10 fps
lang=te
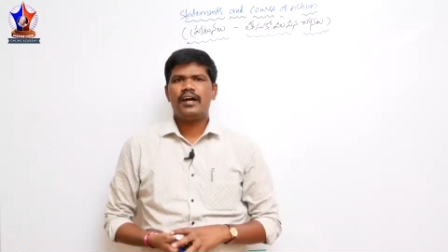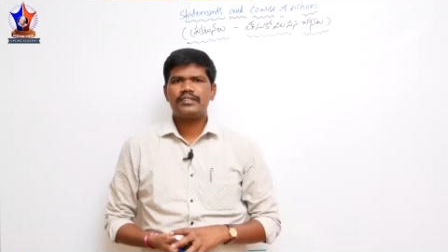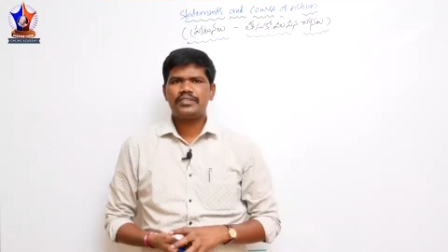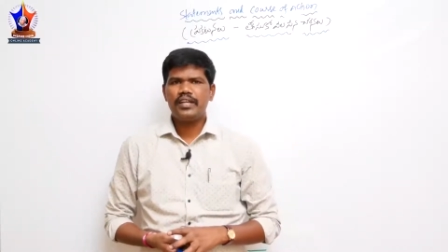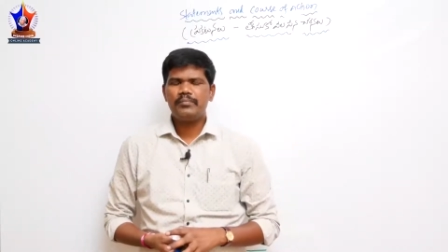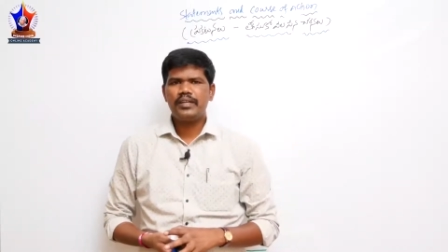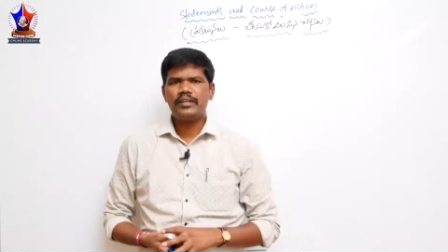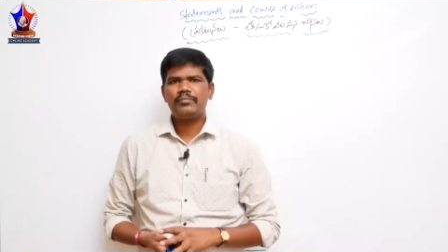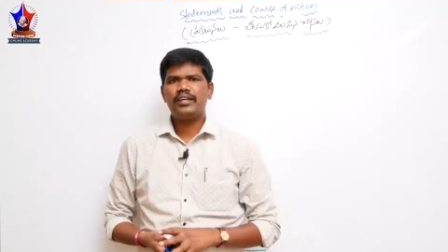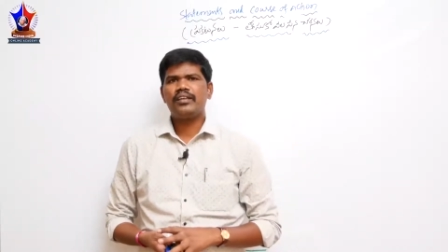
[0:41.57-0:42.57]
ఆ
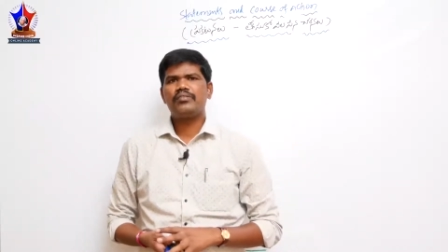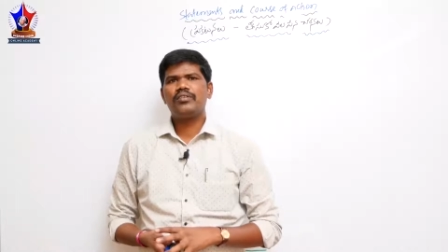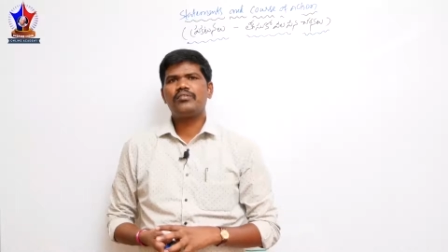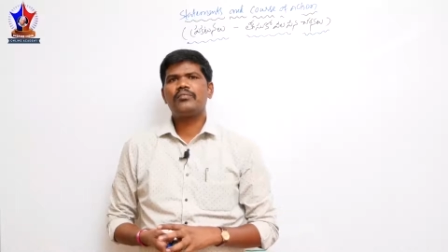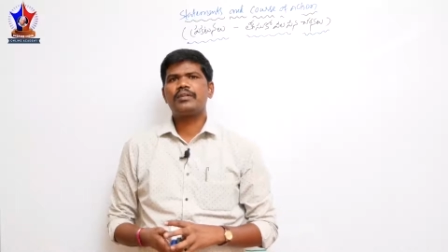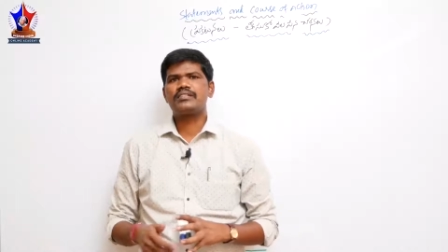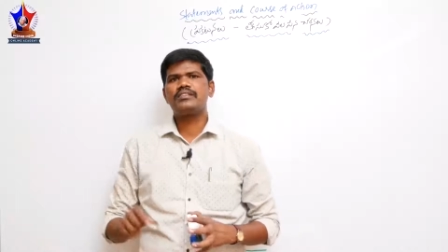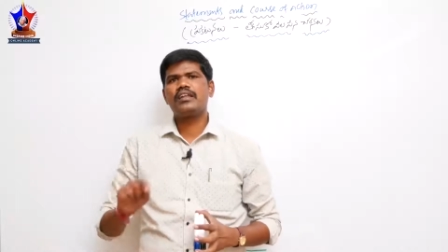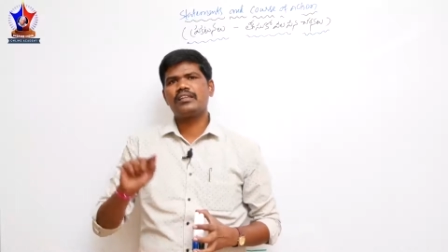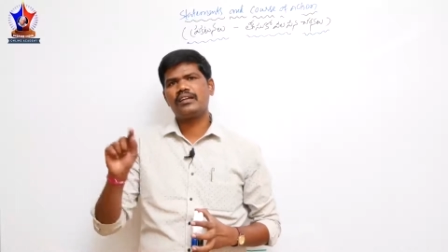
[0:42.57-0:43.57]
స్టేట్మెంట్ ఎప్పుడైనా కూడా ఒక
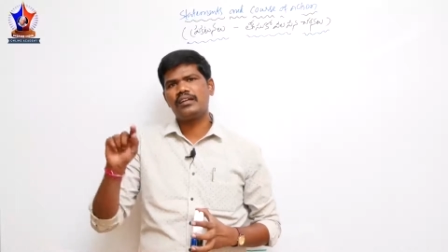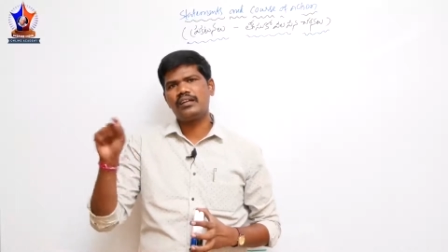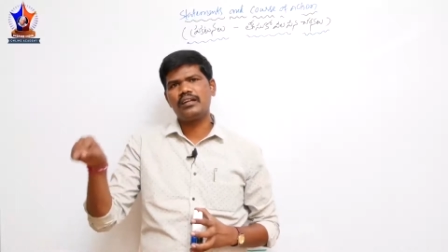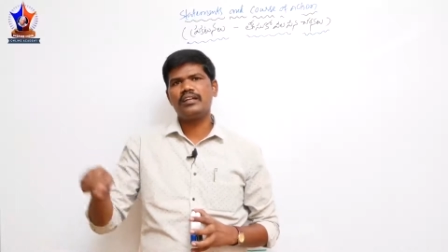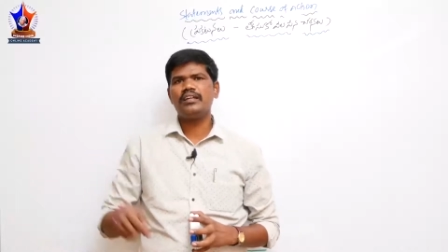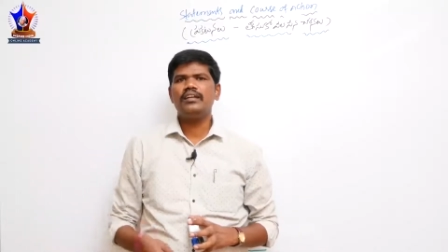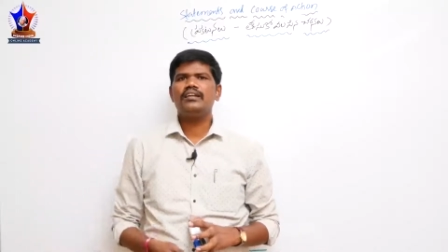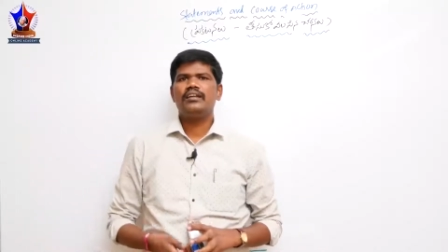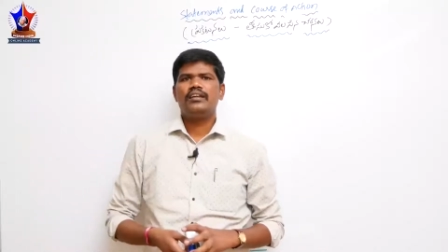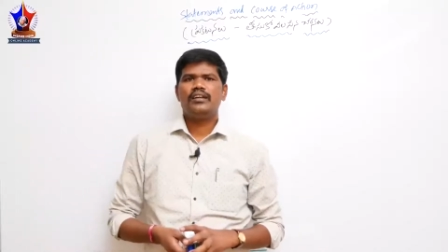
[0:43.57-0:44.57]
ప్రశ్నార్థకంగా కానీ
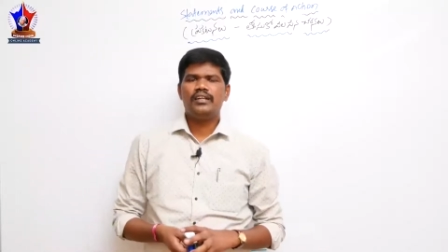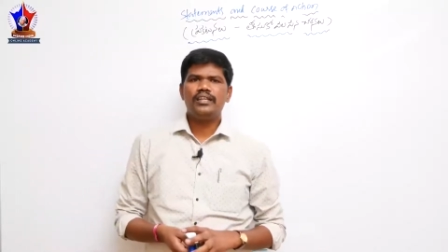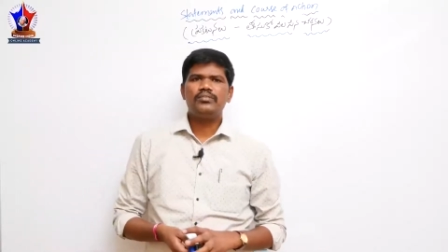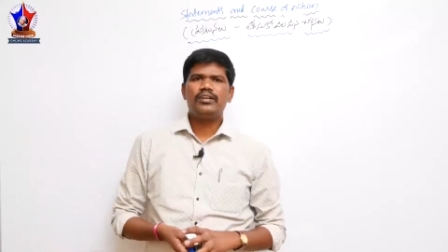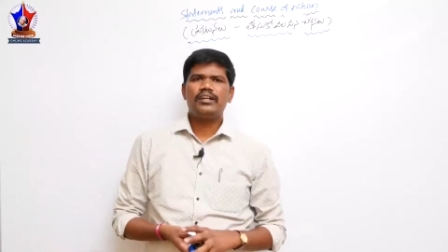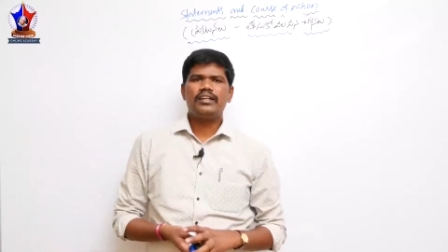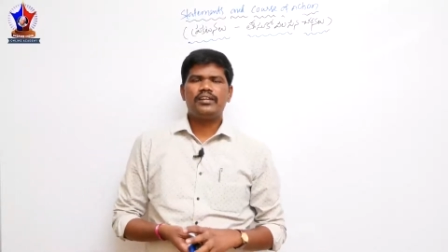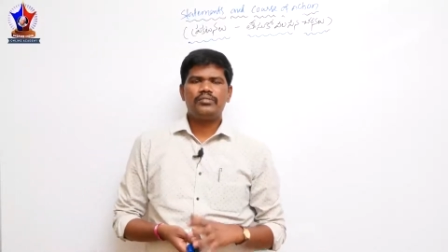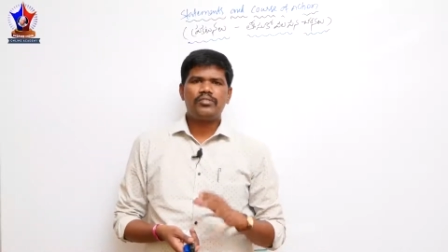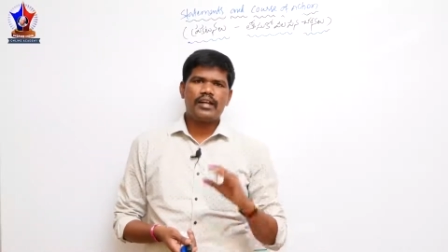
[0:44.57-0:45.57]
లేదు అని అంటే
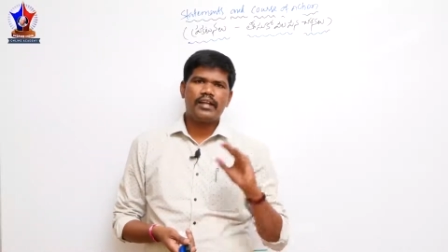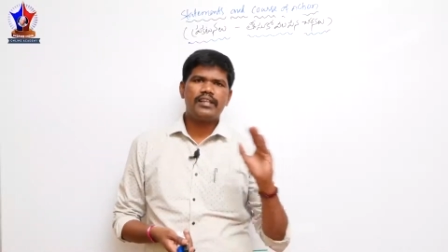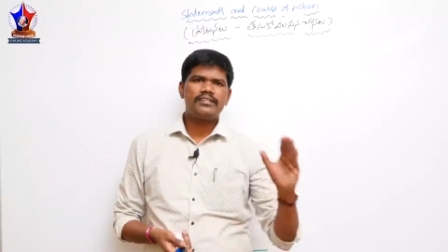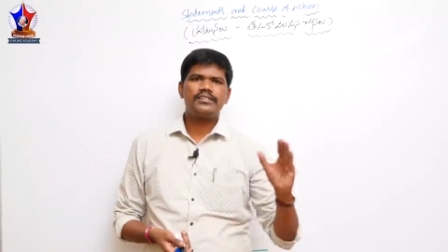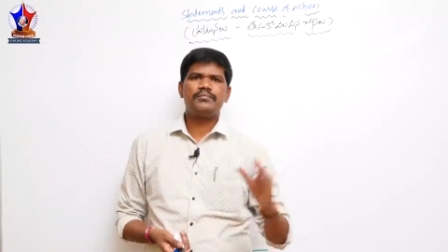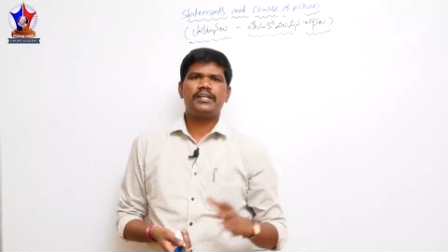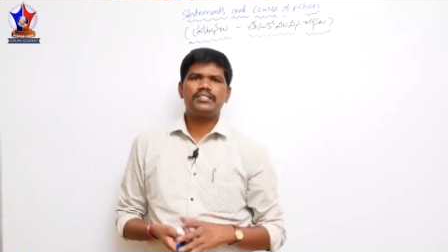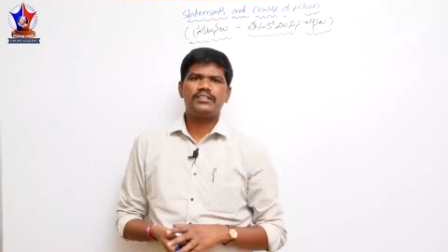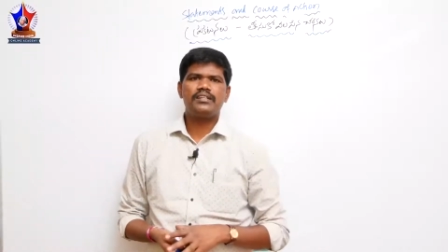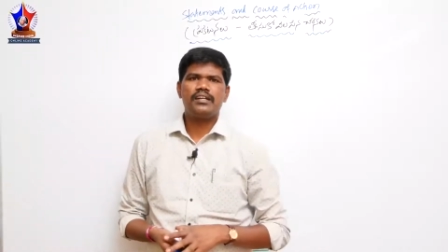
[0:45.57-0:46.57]
ఒక అనాలిసిస్
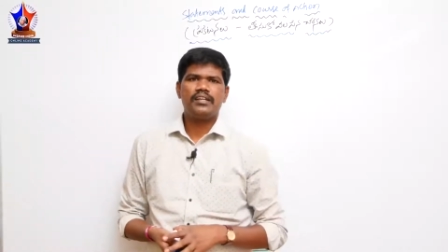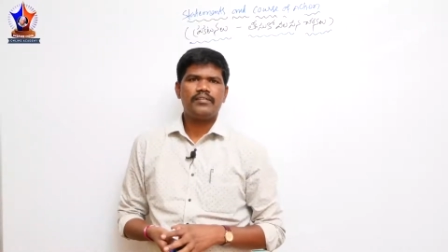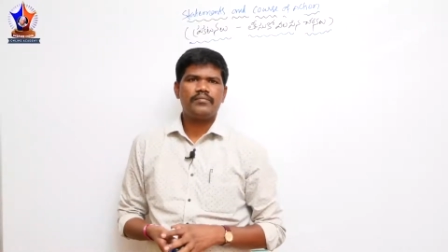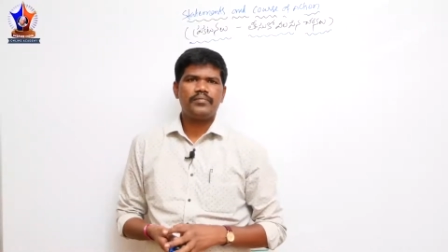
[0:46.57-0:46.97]
బేస్డ్ కానీ